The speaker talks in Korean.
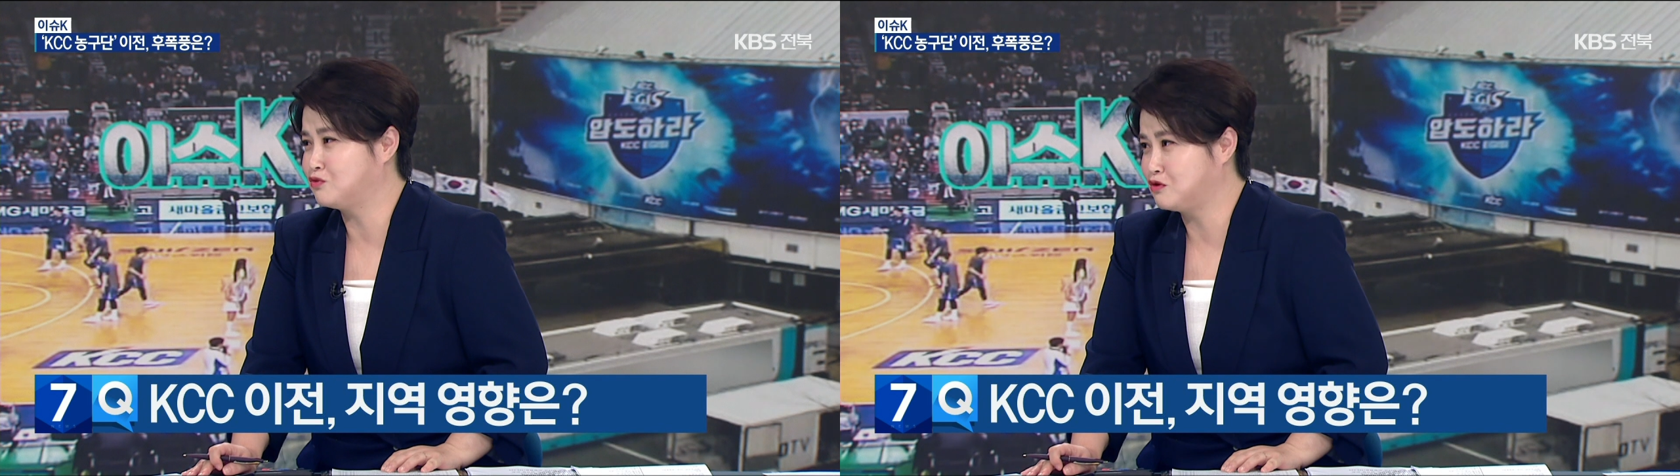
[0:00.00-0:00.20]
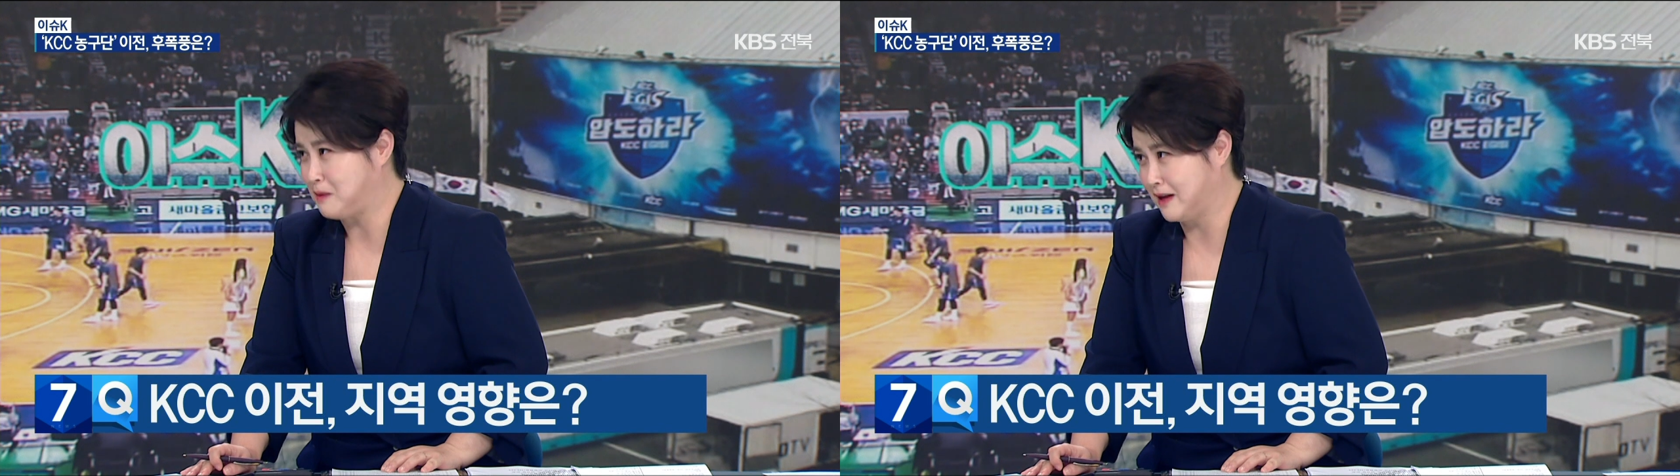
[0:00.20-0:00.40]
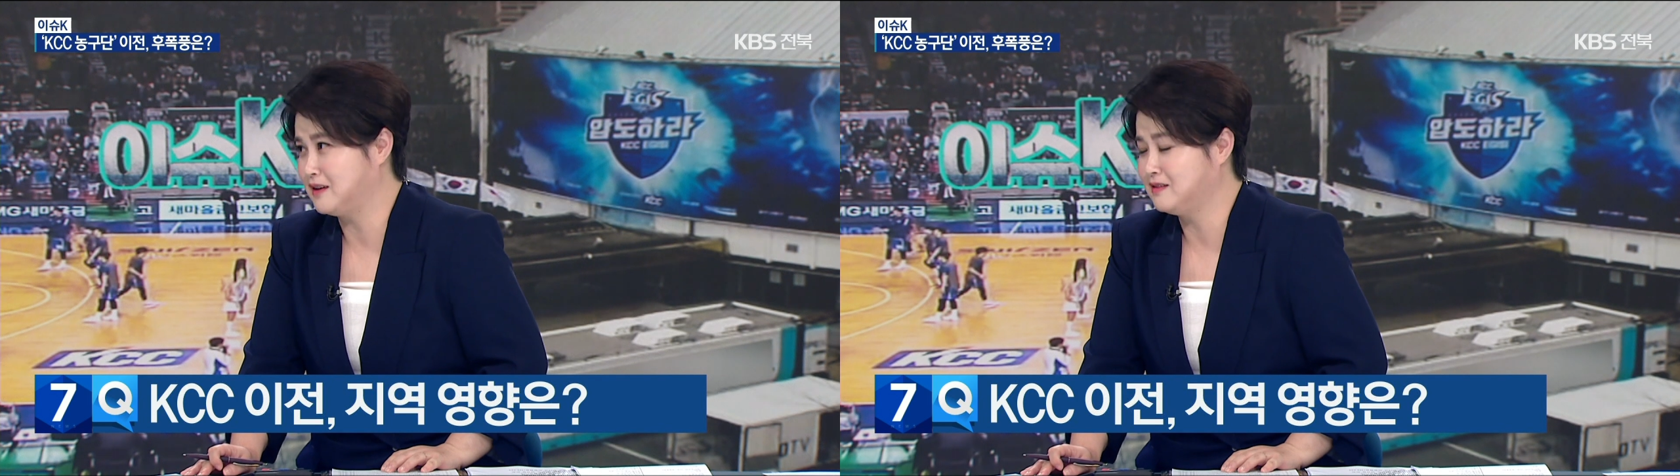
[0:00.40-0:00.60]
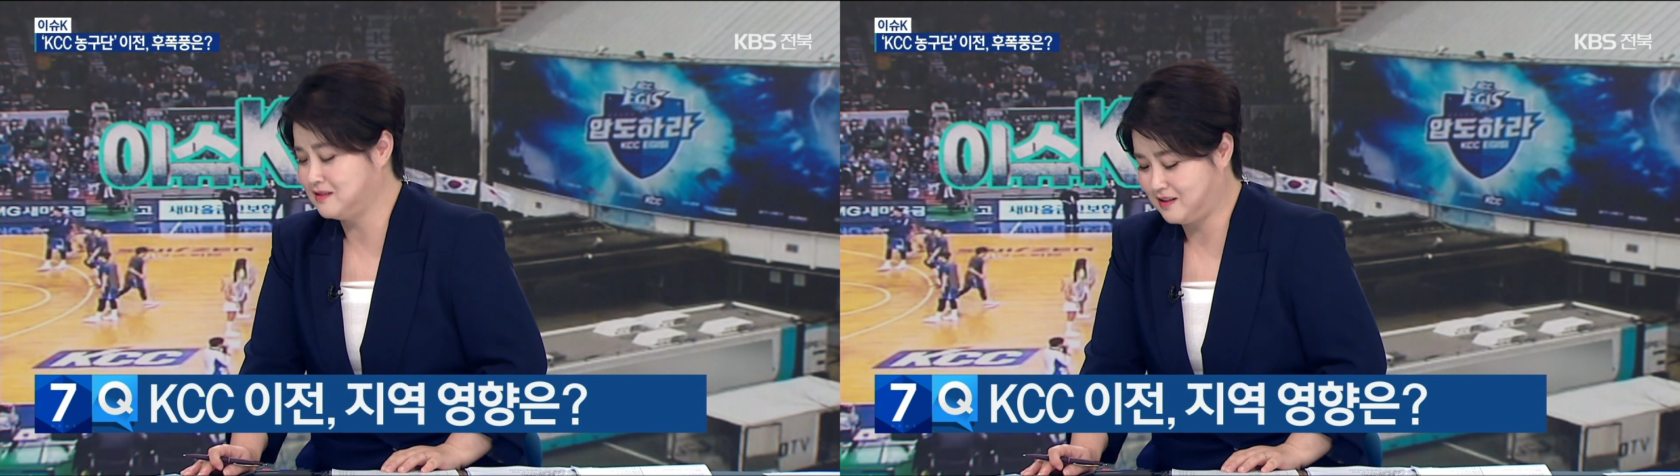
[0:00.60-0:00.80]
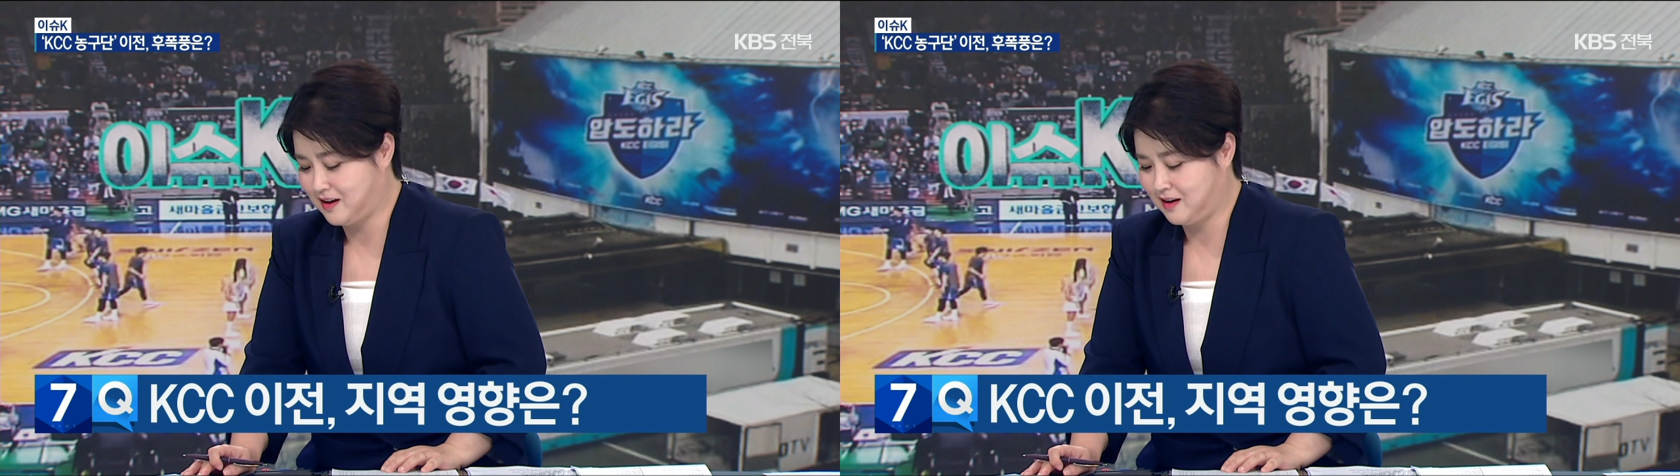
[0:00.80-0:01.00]
분들
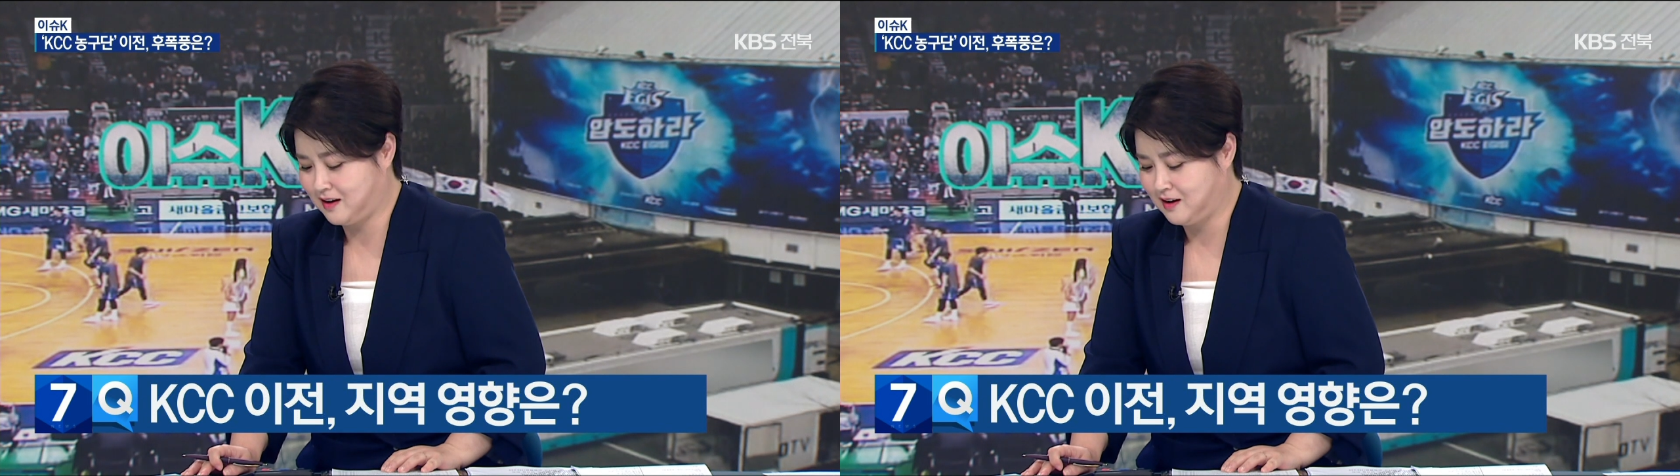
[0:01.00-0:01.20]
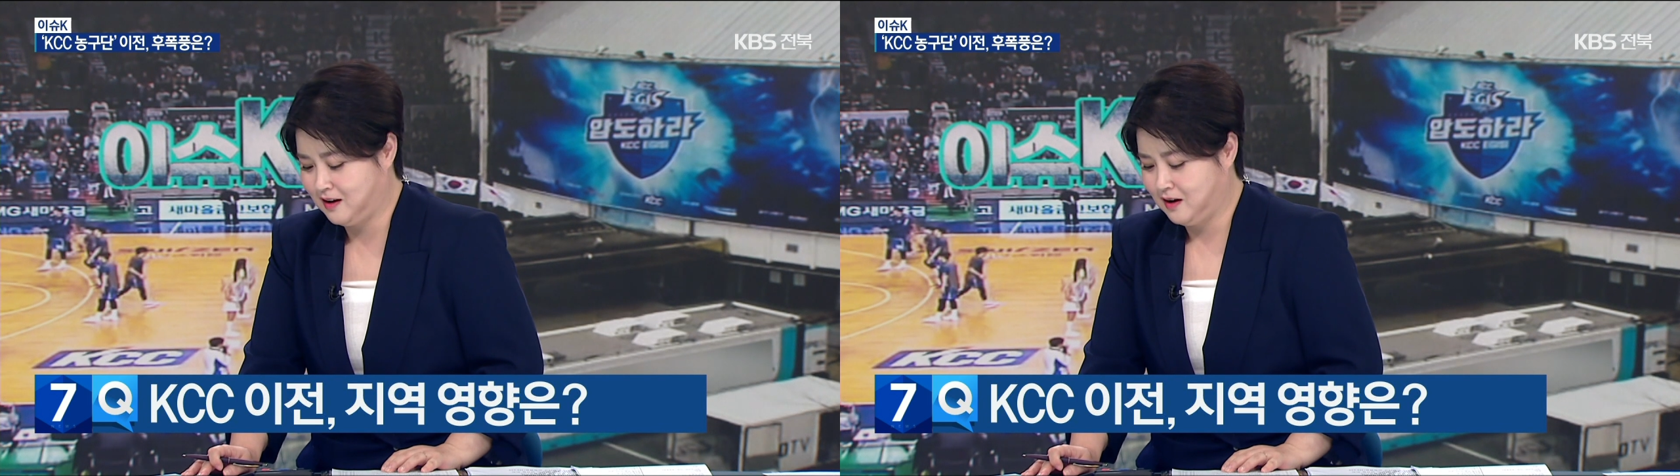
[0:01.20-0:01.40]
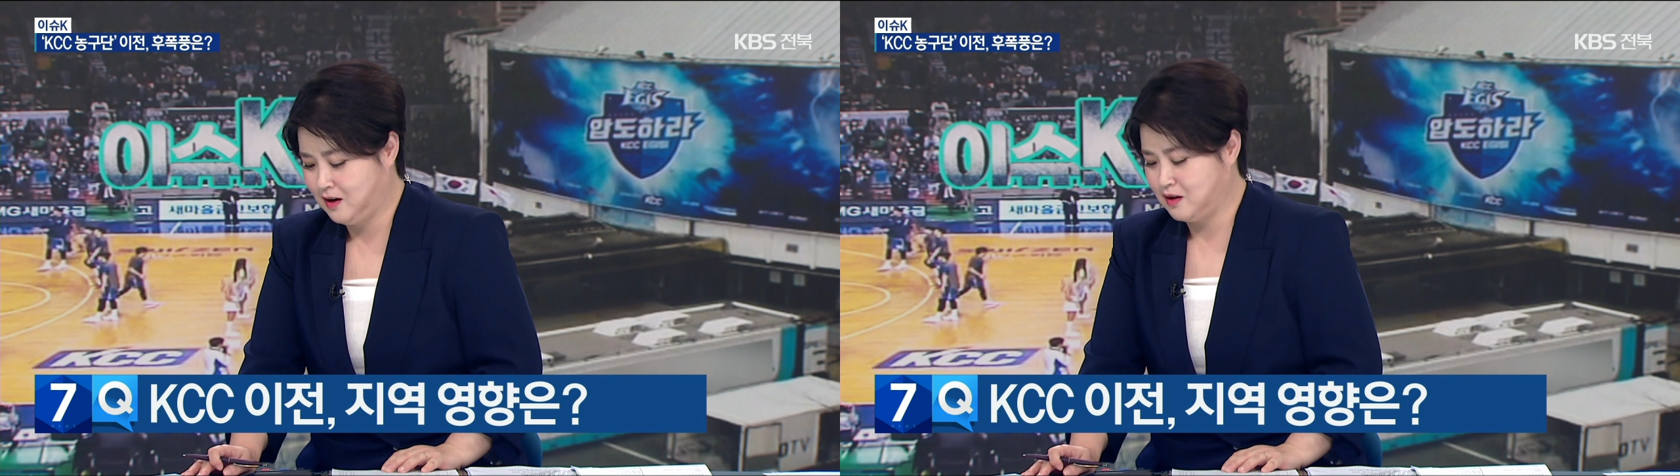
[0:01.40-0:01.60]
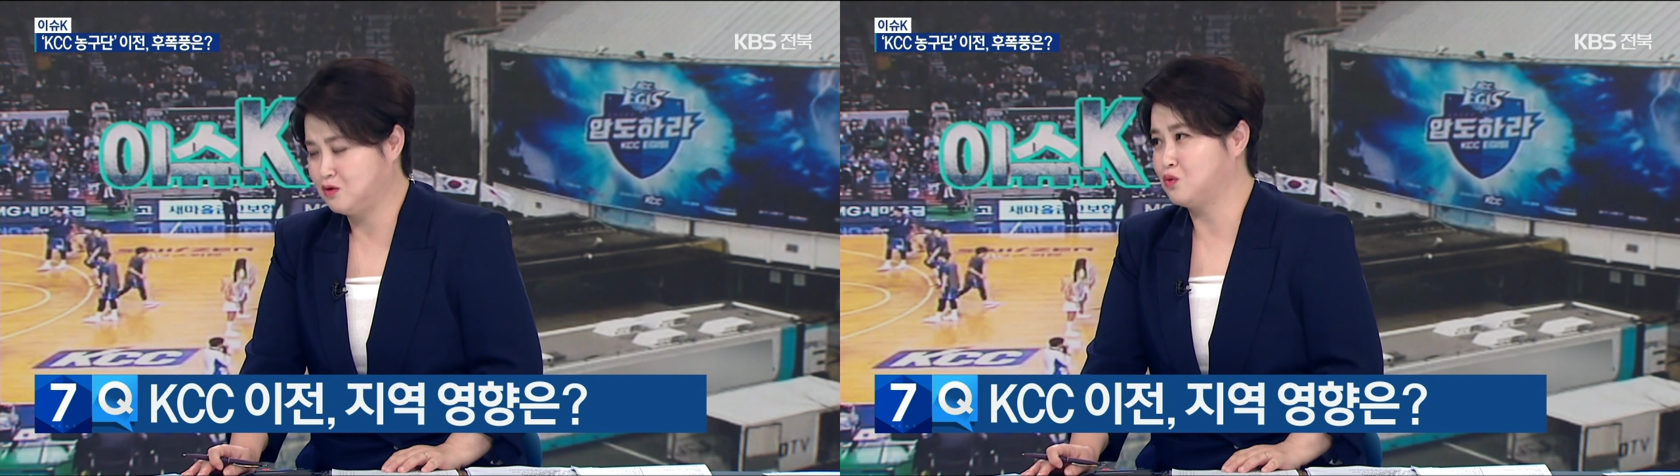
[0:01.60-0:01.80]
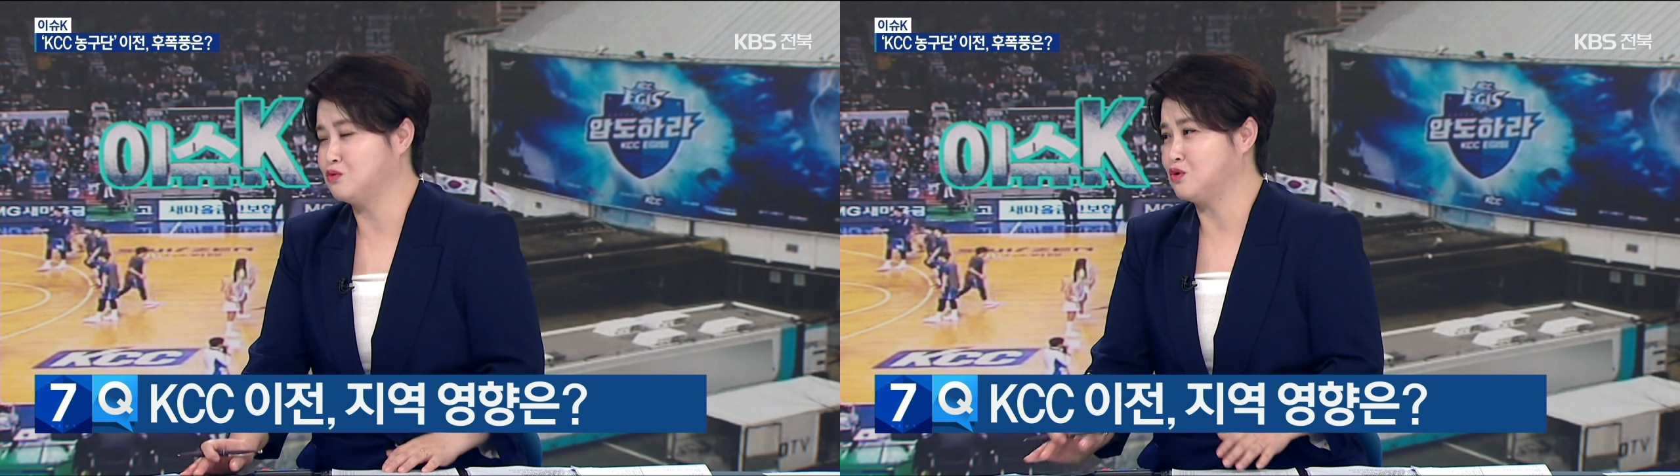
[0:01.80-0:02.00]
많았는데 이
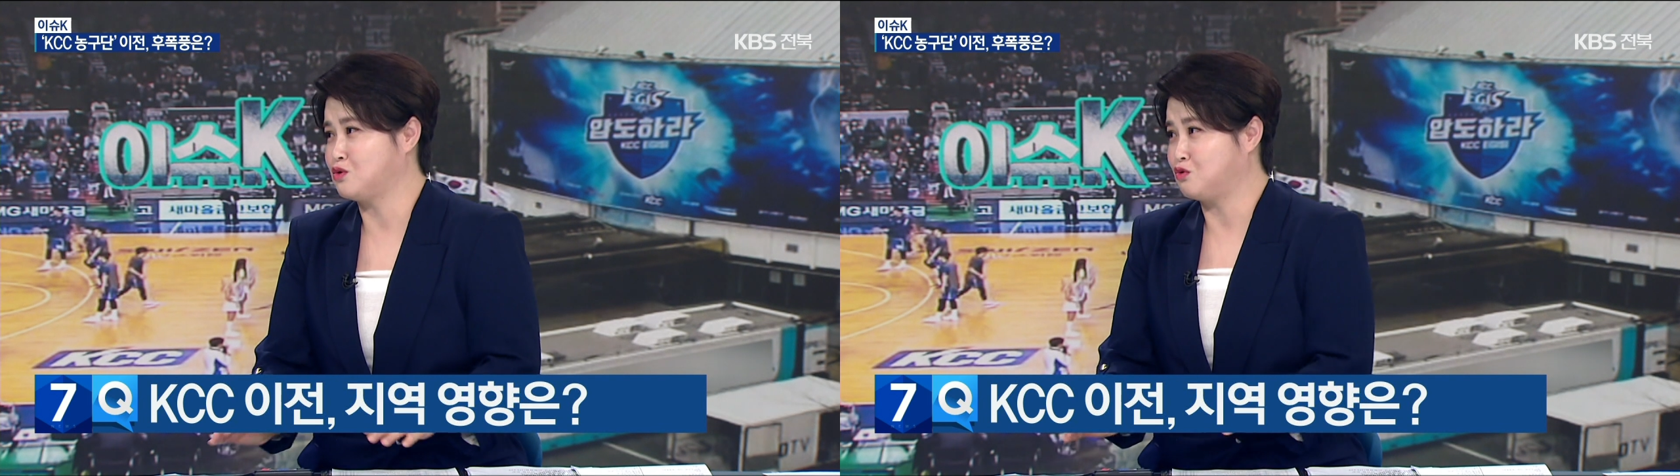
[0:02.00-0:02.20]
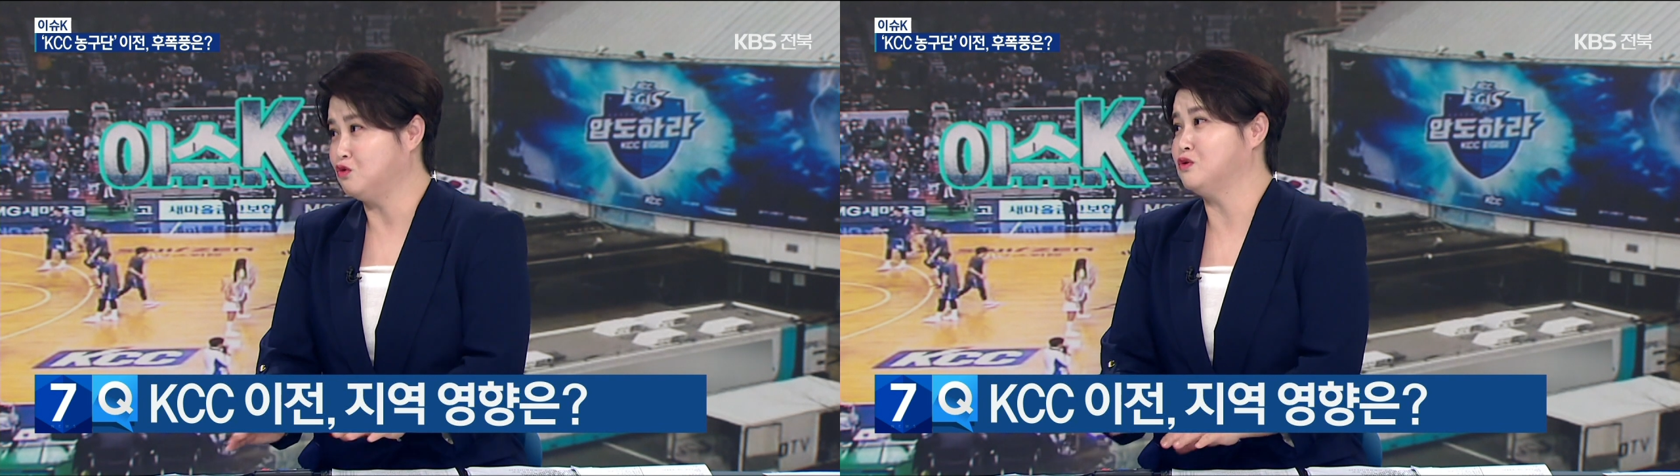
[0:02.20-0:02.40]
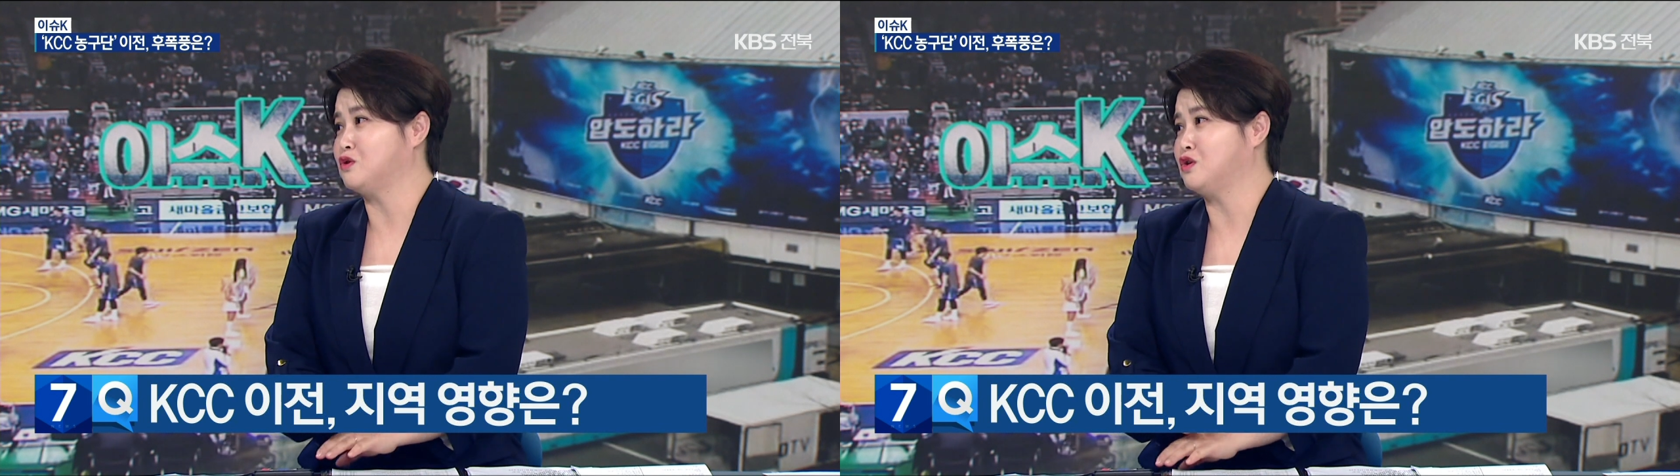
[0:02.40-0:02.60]
농구 선수의 꿈을